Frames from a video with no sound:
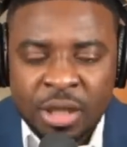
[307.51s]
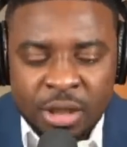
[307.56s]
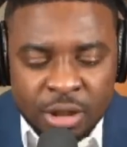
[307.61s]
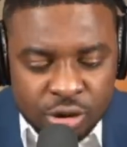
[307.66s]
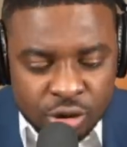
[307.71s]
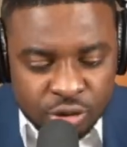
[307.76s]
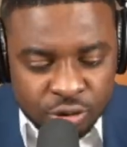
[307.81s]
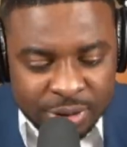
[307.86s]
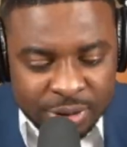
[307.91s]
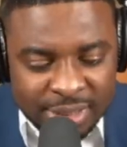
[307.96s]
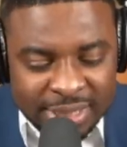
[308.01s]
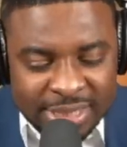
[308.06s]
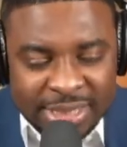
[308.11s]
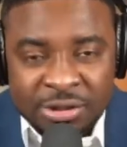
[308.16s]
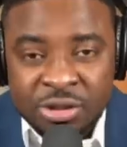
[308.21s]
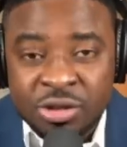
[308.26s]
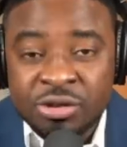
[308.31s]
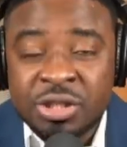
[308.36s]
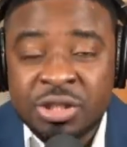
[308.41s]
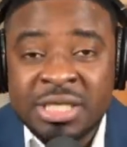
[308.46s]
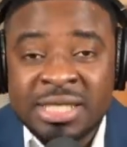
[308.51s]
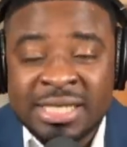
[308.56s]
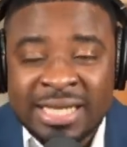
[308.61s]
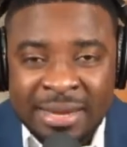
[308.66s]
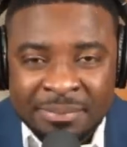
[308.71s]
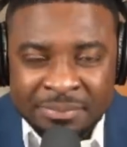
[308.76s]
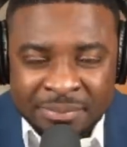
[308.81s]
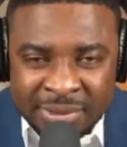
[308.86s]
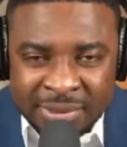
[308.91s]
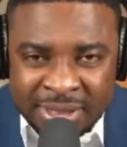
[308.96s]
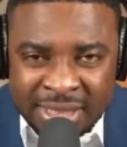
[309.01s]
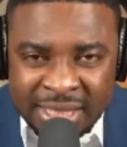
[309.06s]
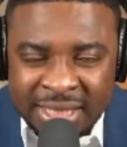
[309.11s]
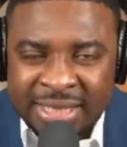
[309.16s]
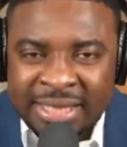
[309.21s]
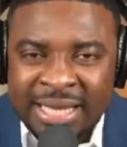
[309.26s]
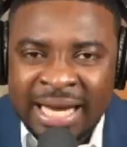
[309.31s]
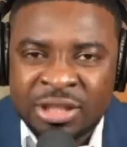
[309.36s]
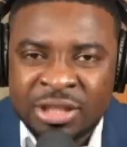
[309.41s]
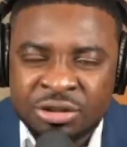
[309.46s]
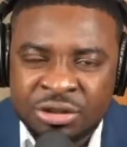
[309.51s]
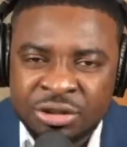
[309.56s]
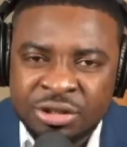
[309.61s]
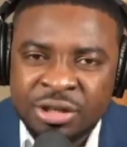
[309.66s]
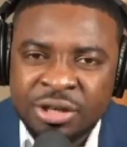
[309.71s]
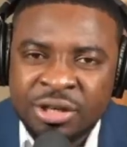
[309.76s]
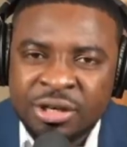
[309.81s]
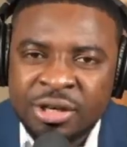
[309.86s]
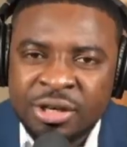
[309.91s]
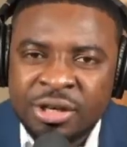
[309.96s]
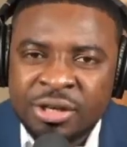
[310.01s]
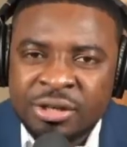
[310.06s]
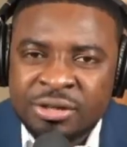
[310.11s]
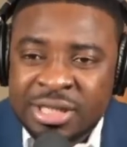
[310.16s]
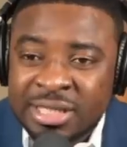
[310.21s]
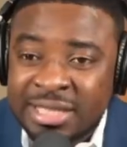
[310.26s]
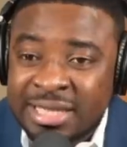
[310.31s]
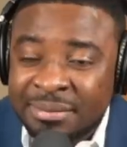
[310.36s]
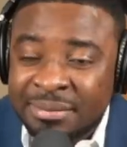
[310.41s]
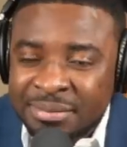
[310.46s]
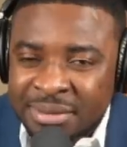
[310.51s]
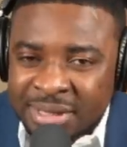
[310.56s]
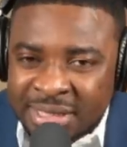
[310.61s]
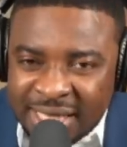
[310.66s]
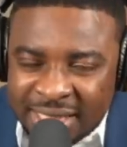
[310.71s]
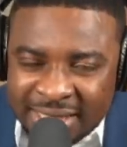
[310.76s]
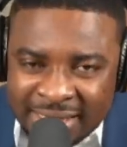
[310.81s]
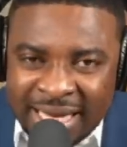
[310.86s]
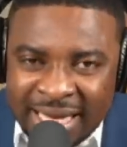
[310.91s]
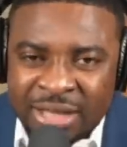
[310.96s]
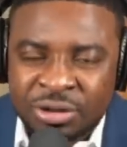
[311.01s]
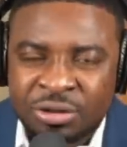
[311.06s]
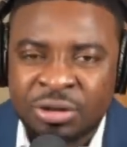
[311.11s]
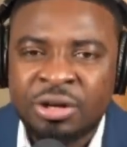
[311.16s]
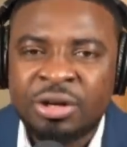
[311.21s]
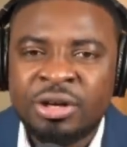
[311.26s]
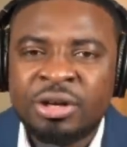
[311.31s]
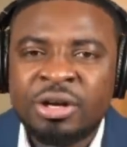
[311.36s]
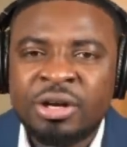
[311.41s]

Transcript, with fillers: son, système dictature, système dictateur,